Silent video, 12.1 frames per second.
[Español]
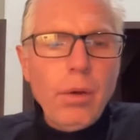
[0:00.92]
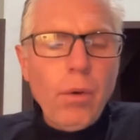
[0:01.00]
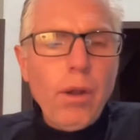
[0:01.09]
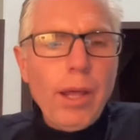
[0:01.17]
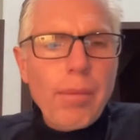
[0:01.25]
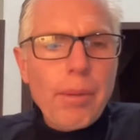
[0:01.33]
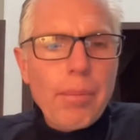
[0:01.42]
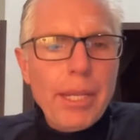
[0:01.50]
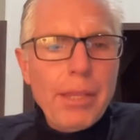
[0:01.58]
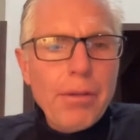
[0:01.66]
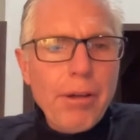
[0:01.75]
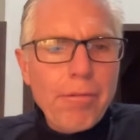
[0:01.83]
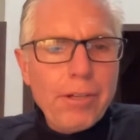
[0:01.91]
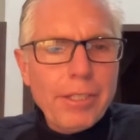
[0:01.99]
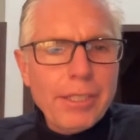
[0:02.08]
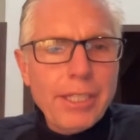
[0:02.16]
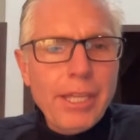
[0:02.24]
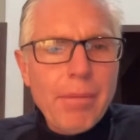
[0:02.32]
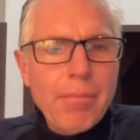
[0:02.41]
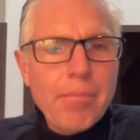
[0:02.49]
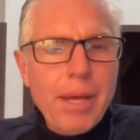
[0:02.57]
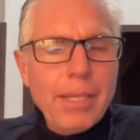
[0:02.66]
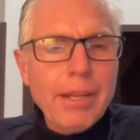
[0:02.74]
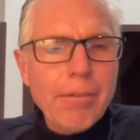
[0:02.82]
Hola, bienvenido a Frisidim
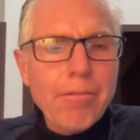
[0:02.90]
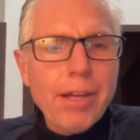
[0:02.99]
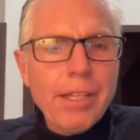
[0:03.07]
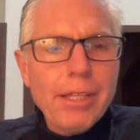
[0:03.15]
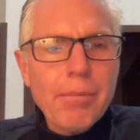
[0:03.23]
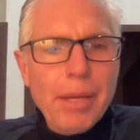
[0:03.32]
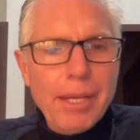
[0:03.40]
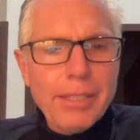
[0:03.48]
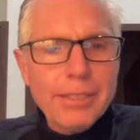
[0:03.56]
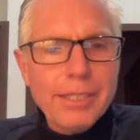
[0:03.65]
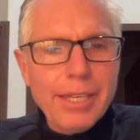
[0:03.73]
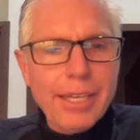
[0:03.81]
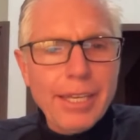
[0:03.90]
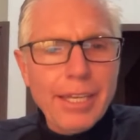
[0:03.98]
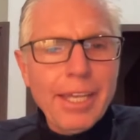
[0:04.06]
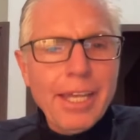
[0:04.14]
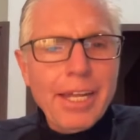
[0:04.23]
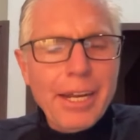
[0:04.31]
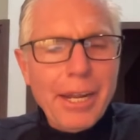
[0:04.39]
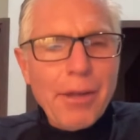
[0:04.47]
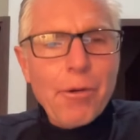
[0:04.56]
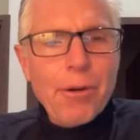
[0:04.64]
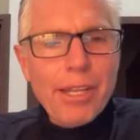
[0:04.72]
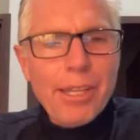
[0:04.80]
Mater Fátima, este
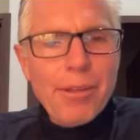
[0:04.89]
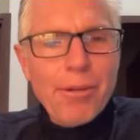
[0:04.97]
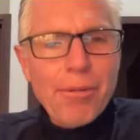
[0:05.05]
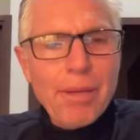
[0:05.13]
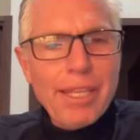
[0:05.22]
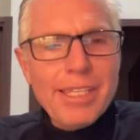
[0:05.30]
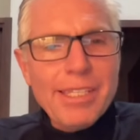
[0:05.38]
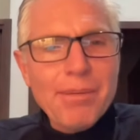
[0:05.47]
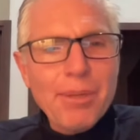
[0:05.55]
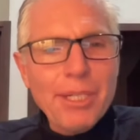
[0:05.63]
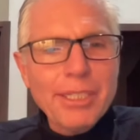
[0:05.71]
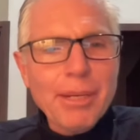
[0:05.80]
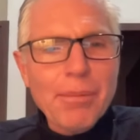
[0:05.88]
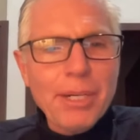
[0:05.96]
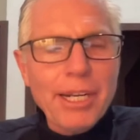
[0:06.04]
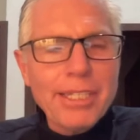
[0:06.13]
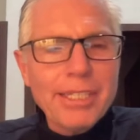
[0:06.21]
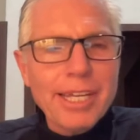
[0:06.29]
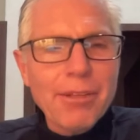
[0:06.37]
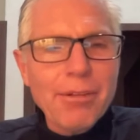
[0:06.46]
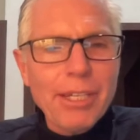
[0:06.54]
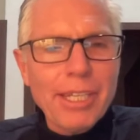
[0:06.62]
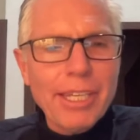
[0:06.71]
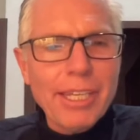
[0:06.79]
recorrido bellísimo que estamos
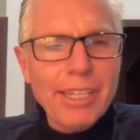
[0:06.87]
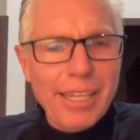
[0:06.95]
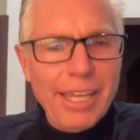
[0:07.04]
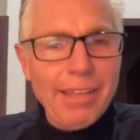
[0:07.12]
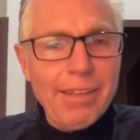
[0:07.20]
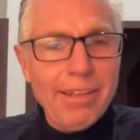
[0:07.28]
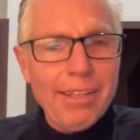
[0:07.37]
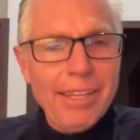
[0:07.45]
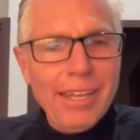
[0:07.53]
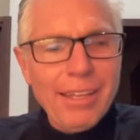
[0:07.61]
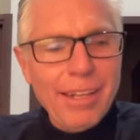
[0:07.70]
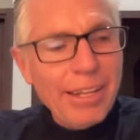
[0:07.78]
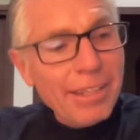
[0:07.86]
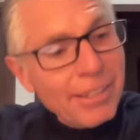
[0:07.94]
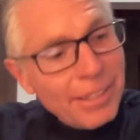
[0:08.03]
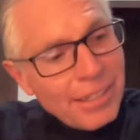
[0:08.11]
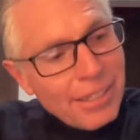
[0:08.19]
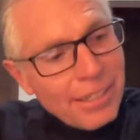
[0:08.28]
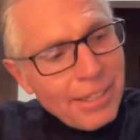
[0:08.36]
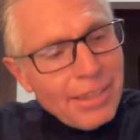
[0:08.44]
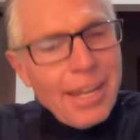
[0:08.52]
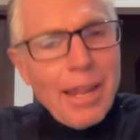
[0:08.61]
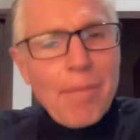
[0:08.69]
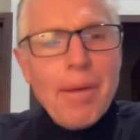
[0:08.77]
realizando aquí de,
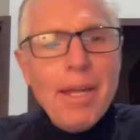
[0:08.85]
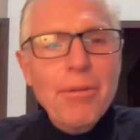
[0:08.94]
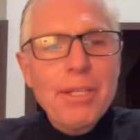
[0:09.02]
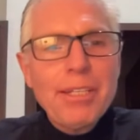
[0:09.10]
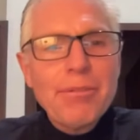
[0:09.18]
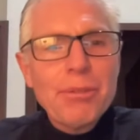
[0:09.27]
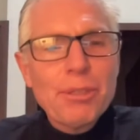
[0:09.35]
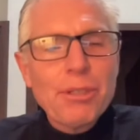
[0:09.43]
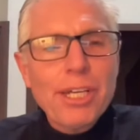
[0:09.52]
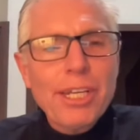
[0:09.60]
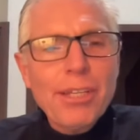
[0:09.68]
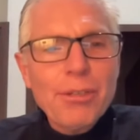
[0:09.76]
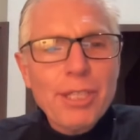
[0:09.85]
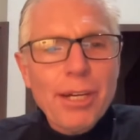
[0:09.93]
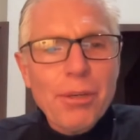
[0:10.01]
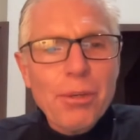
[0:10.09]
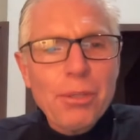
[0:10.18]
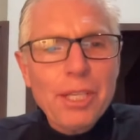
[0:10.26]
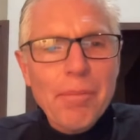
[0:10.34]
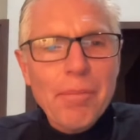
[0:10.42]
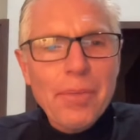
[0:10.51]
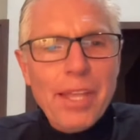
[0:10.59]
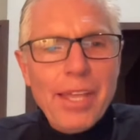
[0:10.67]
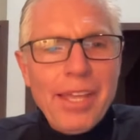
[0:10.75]
la mano de nuestro querido San José.